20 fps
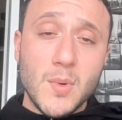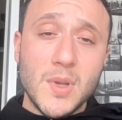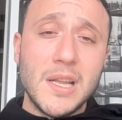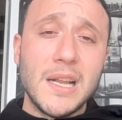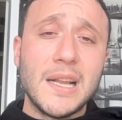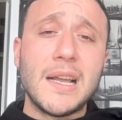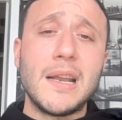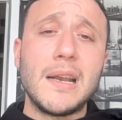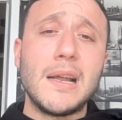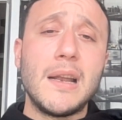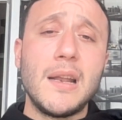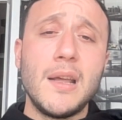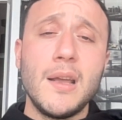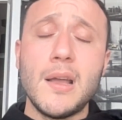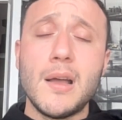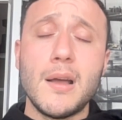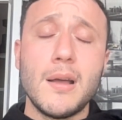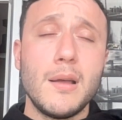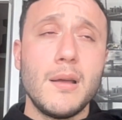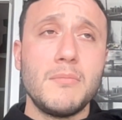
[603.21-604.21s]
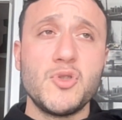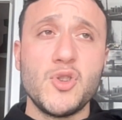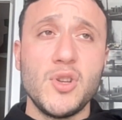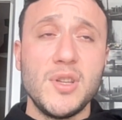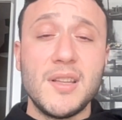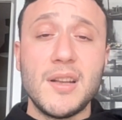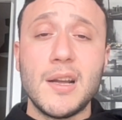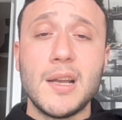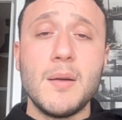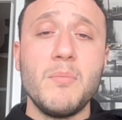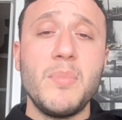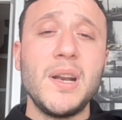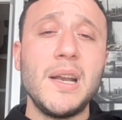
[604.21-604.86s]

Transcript: seguite il canale, accendete la